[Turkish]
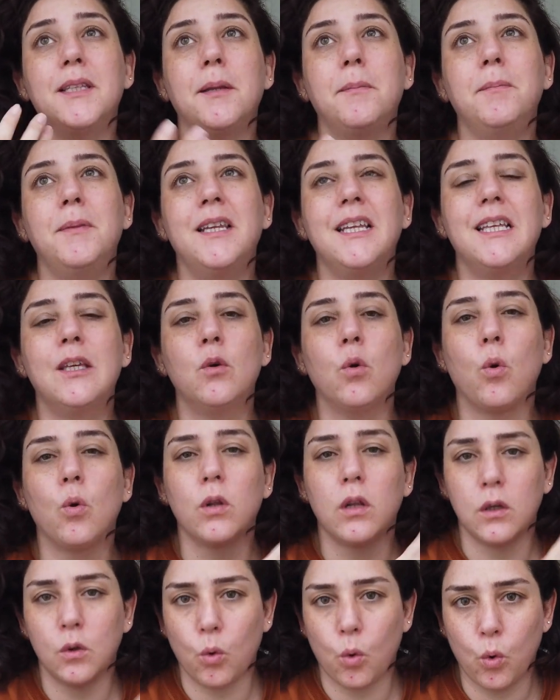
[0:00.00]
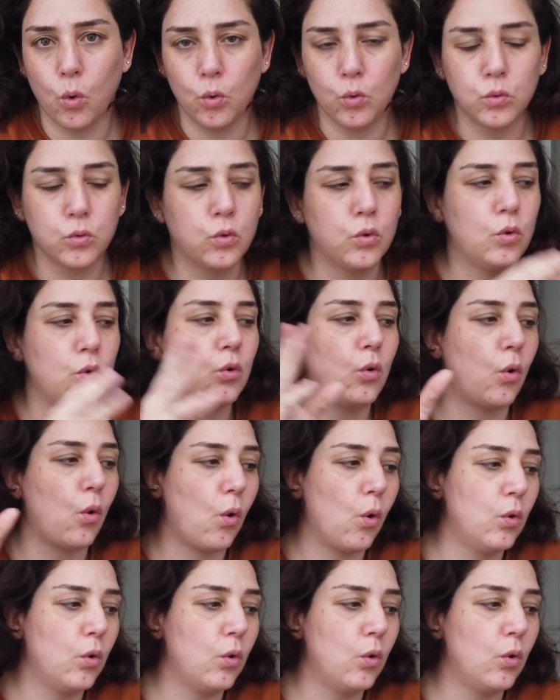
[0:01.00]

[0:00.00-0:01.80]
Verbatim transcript: Bir de bir iki olay oldu.